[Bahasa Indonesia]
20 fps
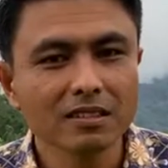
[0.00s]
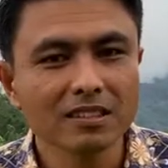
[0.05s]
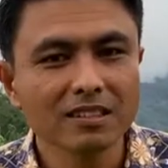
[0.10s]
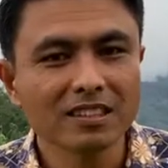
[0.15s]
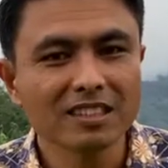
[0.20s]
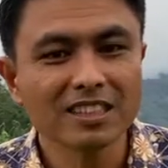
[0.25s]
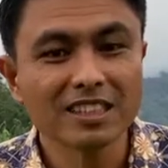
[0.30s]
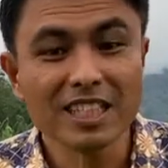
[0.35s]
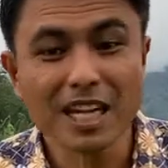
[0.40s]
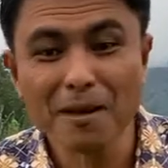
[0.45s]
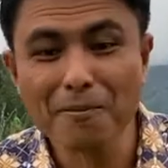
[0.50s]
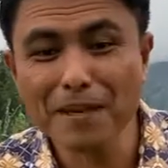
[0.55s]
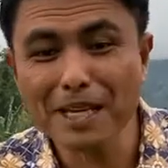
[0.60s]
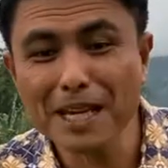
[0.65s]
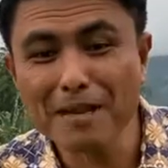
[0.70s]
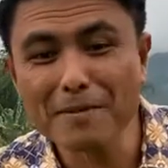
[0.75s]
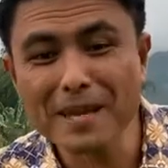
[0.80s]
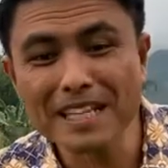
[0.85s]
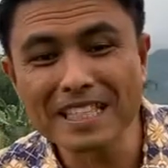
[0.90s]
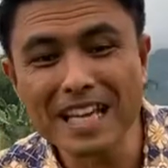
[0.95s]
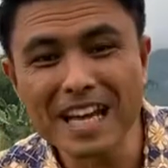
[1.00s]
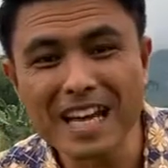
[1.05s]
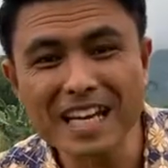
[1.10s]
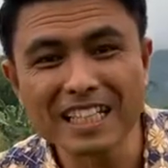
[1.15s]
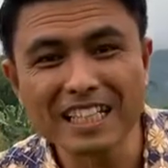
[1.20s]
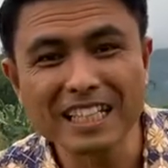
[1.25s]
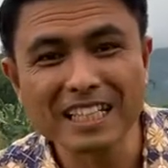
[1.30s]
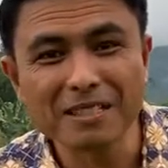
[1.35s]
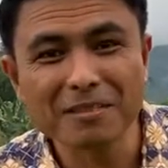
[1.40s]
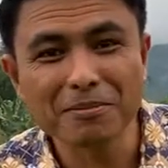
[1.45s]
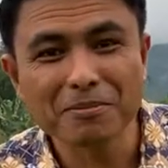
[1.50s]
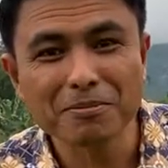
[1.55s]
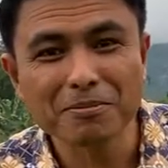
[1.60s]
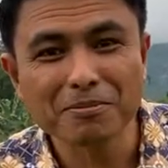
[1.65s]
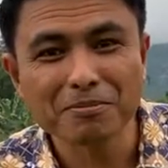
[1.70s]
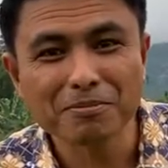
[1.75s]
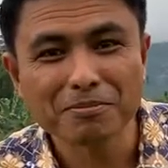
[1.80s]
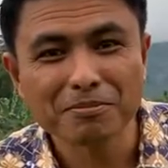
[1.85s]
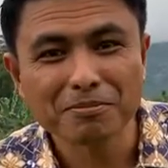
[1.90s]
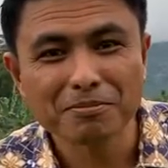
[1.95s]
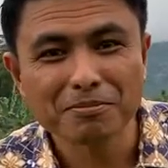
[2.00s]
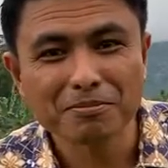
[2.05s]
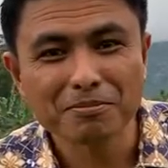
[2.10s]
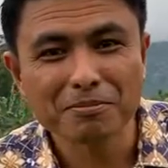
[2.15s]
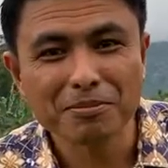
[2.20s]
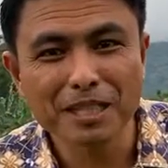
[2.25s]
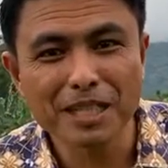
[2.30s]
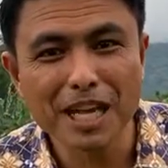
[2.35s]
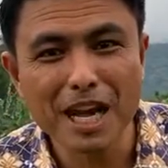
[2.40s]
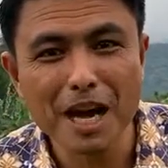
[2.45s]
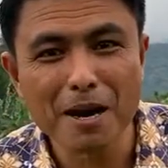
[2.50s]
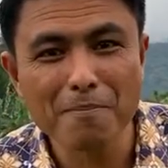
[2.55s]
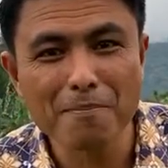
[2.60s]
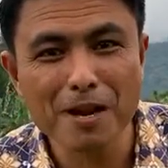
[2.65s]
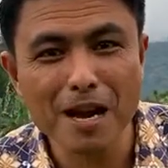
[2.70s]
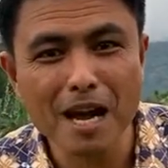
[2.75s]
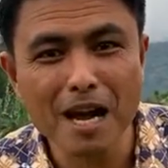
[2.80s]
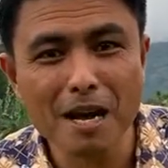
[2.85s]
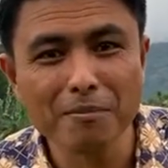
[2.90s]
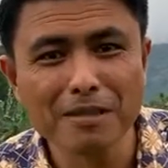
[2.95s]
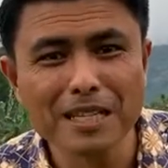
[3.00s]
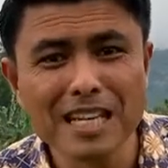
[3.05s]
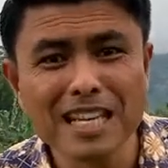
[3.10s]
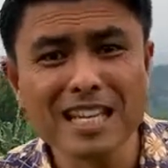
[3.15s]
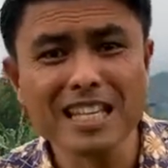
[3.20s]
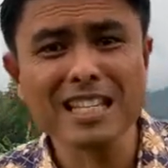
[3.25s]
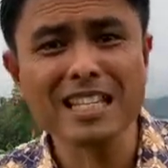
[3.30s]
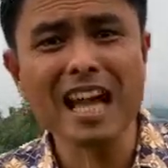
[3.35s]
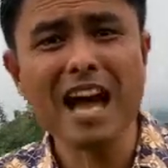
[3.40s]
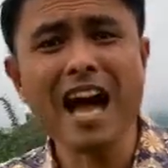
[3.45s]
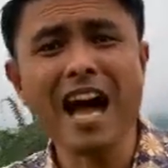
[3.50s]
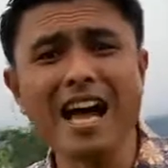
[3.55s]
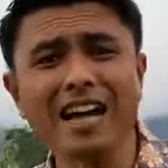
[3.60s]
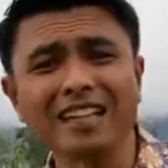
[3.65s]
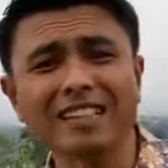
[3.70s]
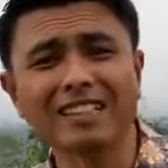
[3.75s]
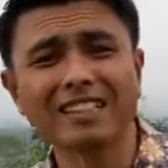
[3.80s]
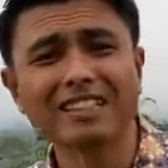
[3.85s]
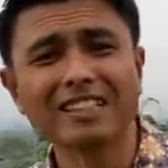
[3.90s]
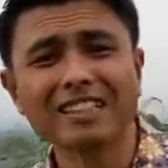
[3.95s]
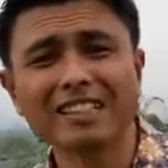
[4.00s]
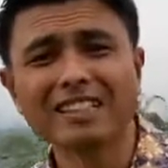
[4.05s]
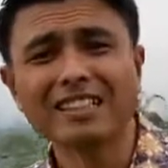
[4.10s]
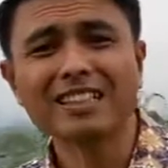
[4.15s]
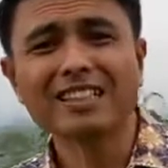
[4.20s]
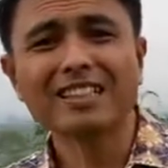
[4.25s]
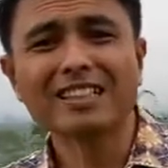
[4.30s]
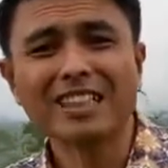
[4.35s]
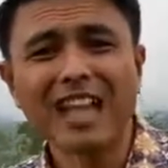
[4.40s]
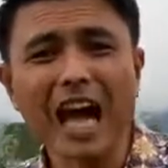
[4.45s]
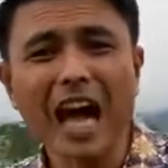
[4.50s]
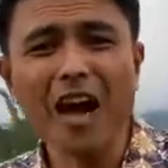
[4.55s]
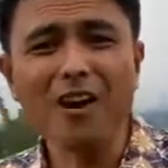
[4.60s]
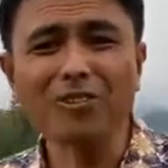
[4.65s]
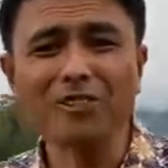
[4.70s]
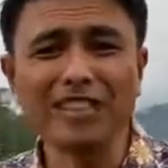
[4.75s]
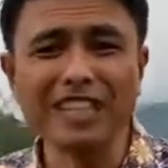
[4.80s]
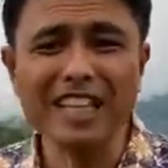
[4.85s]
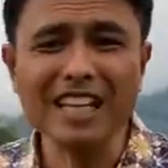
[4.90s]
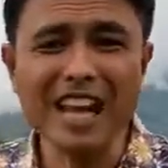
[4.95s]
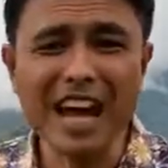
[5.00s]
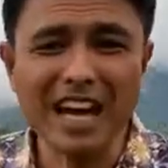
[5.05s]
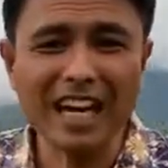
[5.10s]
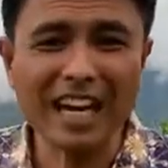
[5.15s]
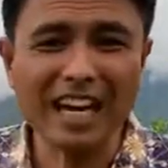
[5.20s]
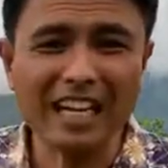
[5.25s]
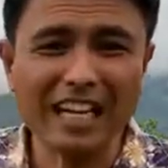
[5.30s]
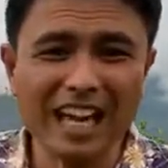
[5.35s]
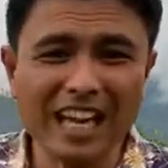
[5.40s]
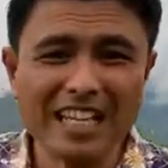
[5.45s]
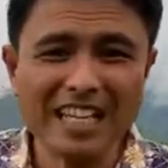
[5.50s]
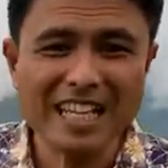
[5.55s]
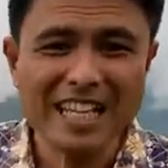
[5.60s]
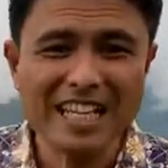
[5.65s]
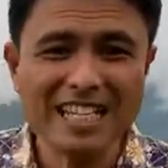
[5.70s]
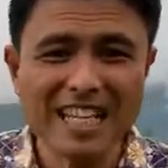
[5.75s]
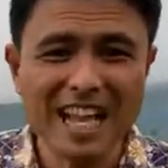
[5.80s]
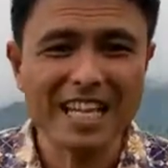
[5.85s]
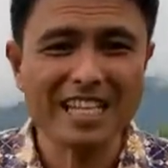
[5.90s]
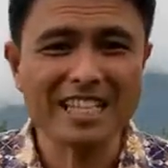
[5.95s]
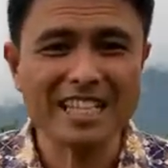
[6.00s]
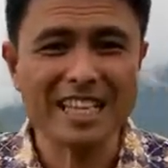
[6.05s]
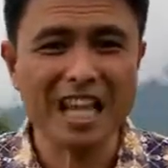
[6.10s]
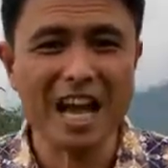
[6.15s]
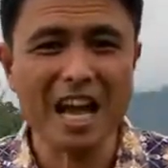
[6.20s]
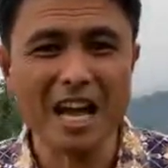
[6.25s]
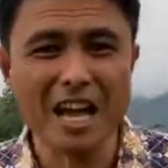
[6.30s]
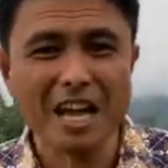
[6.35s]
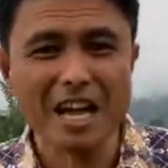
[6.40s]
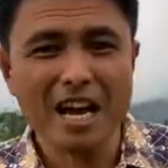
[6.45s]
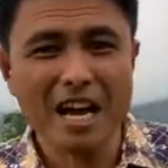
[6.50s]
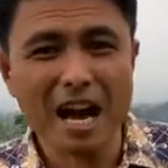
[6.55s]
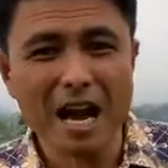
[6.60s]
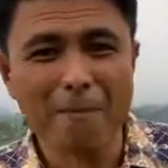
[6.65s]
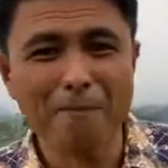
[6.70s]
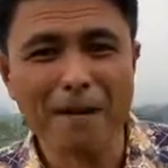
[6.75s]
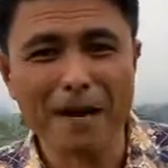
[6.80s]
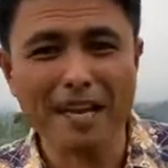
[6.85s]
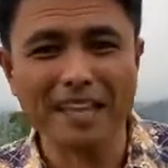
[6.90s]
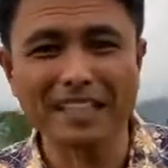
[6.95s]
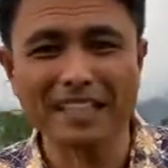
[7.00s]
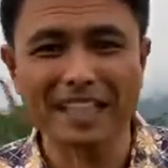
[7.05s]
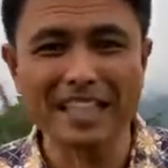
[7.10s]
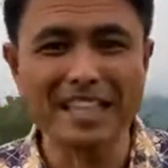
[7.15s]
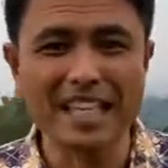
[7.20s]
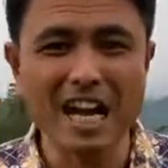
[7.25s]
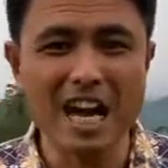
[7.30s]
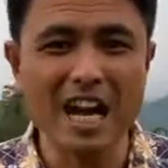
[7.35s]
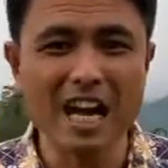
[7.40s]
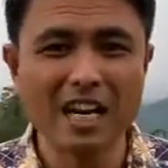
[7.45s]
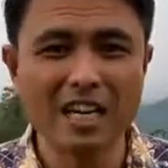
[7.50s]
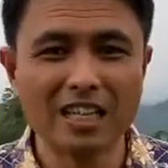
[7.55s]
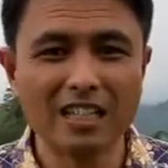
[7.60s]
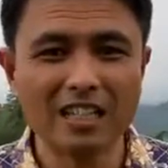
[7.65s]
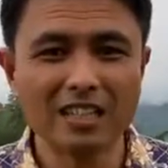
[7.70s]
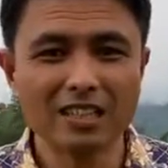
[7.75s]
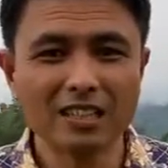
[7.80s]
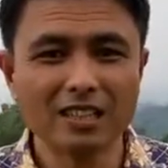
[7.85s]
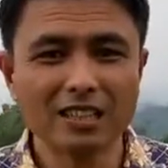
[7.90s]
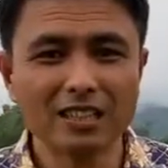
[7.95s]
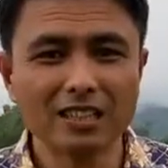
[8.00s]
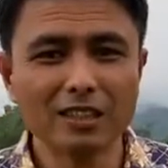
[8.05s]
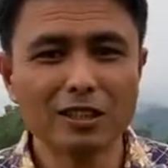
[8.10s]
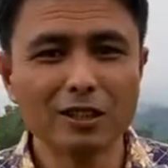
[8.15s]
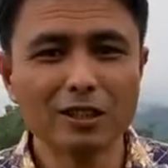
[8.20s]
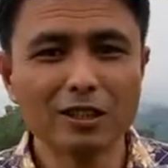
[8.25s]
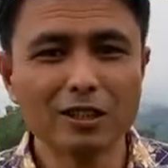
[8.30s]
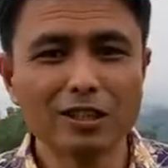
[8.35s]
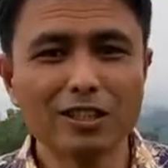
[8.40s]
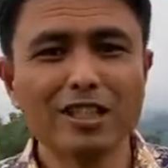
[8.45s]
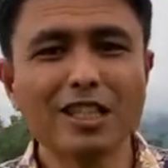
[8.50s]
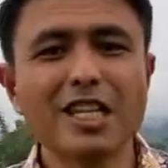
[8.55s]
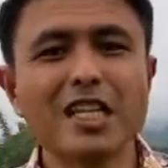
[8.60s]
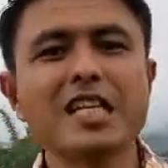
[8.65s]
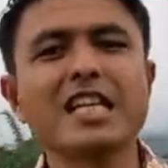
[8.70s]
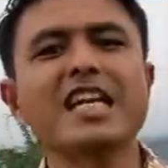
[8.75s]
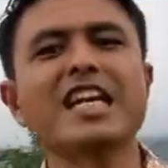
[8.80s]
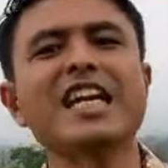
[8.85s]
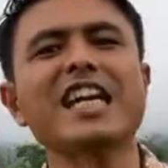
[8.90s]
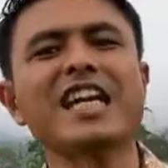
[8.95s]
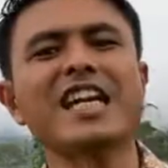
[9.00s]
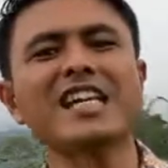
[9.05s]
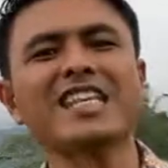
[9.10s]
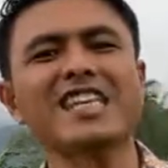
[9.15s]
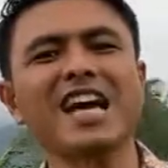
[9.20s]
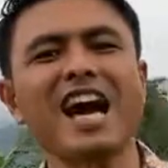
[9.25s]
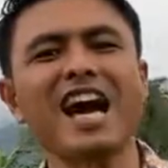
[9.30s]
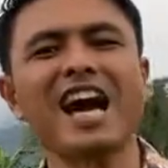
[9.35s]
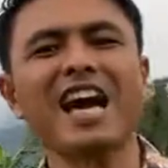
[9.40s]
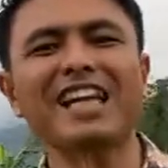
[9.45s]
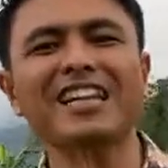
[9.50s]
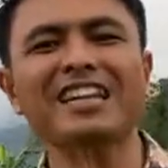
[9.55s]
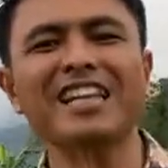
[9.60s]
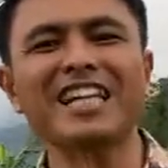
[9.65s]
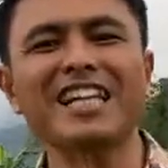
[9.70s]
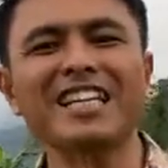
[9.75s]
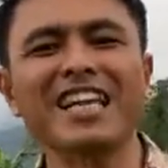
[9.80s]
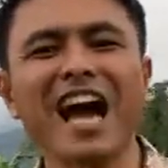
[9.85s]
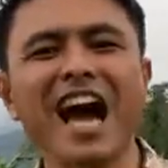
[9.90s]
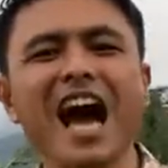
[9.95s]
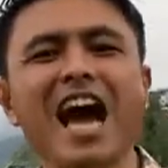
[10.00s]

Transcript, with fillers: Siapa namanya di pria Abraham, Ishak. Tahu tidak kalian Ishak siapa apa artinya? Ishak artinya